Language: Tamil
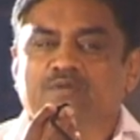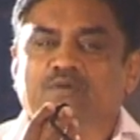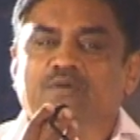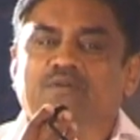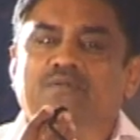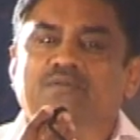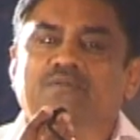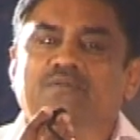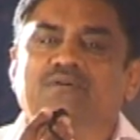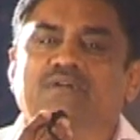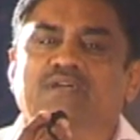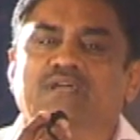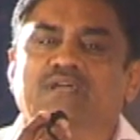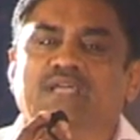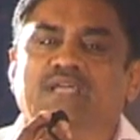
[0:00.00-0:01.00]
ஸோ
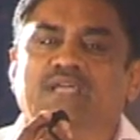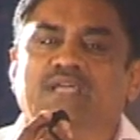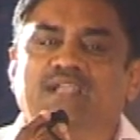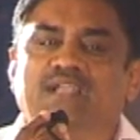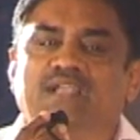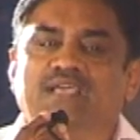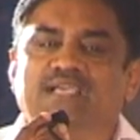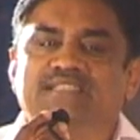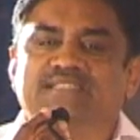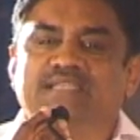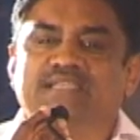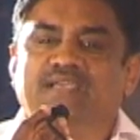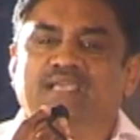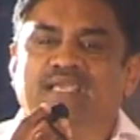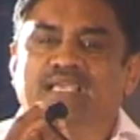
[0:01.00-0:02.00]
இன்றைய
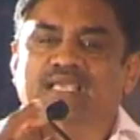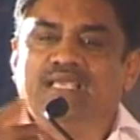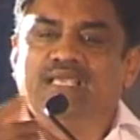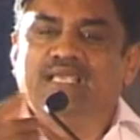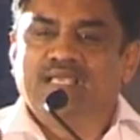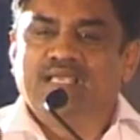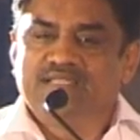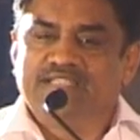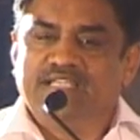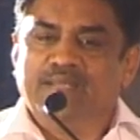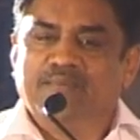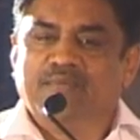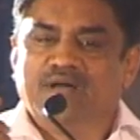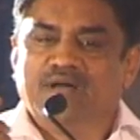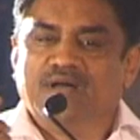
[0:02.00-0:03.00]
இசை
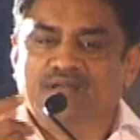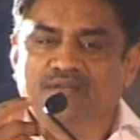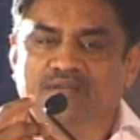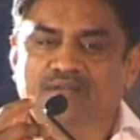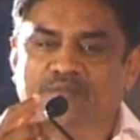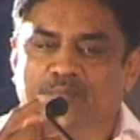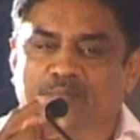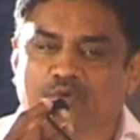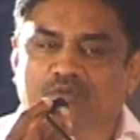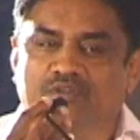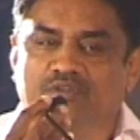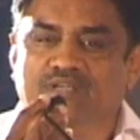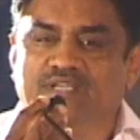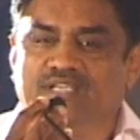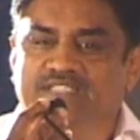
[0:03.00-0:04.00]
சினிமாவின்
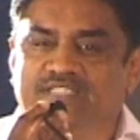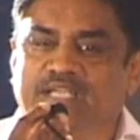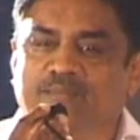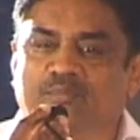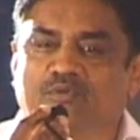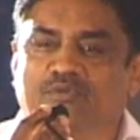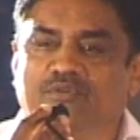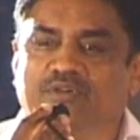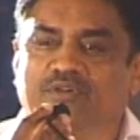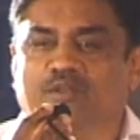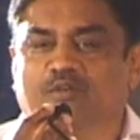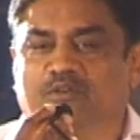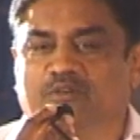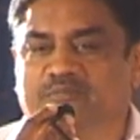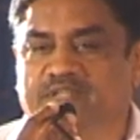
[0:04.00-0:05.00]
போக்கு இசையின் போக்கு
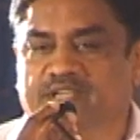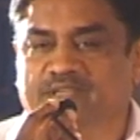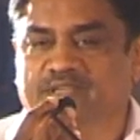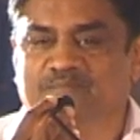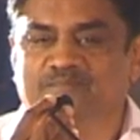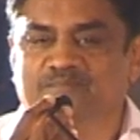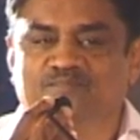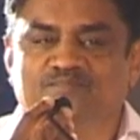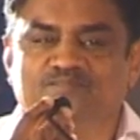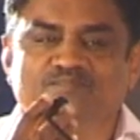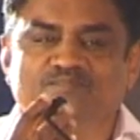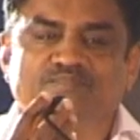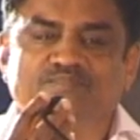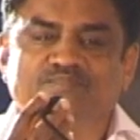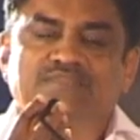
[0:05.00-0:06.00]
எல்லோருக்கும் தெரியும்
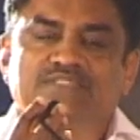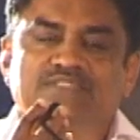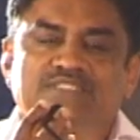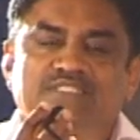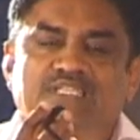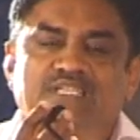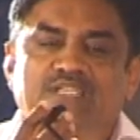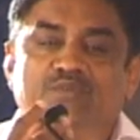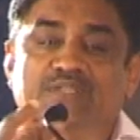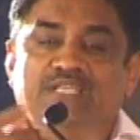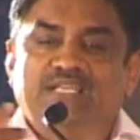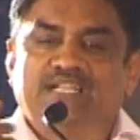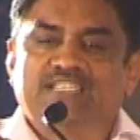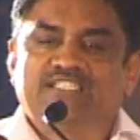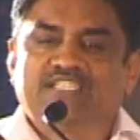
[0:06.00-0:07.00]
ஸோ
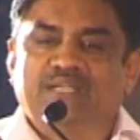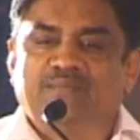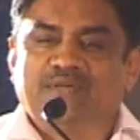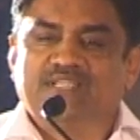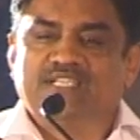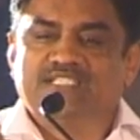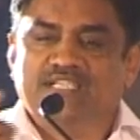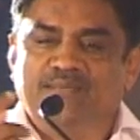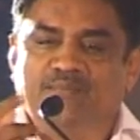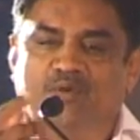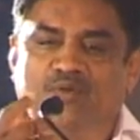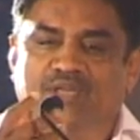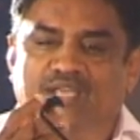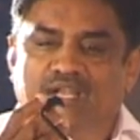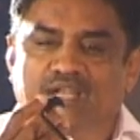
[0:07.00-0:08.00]
இந்த இறைச்சல் மிகுந்த சினிமா
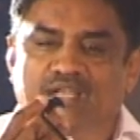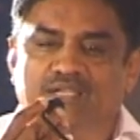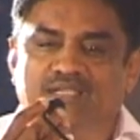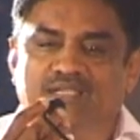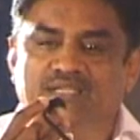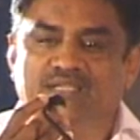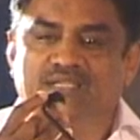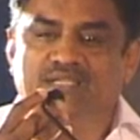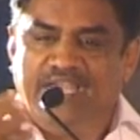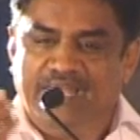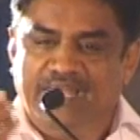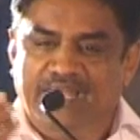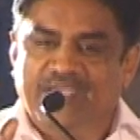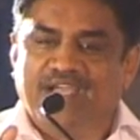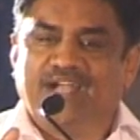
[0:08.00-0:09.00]
உலகில்
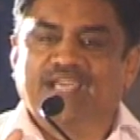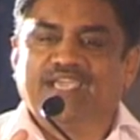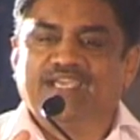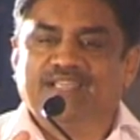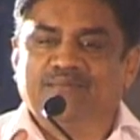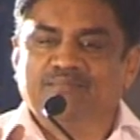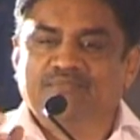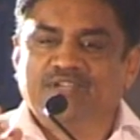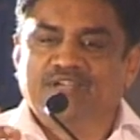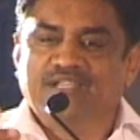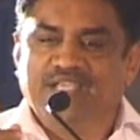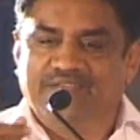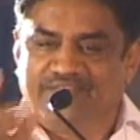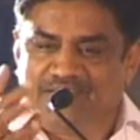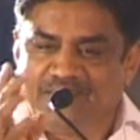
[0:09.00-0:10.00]
இனிமையான கீதம்
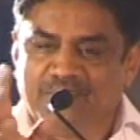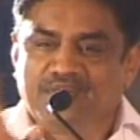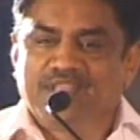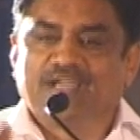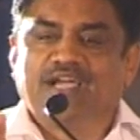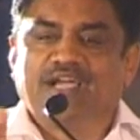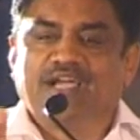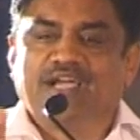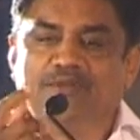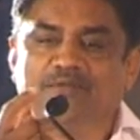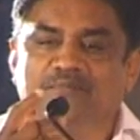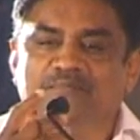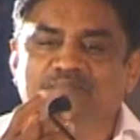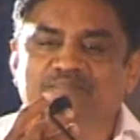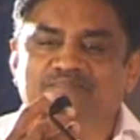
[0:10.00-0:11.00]
இவர்கிட்ட மட்டும்தான் கேட்க
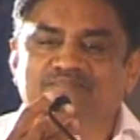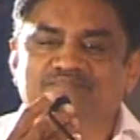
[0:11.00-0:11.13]
முடியும்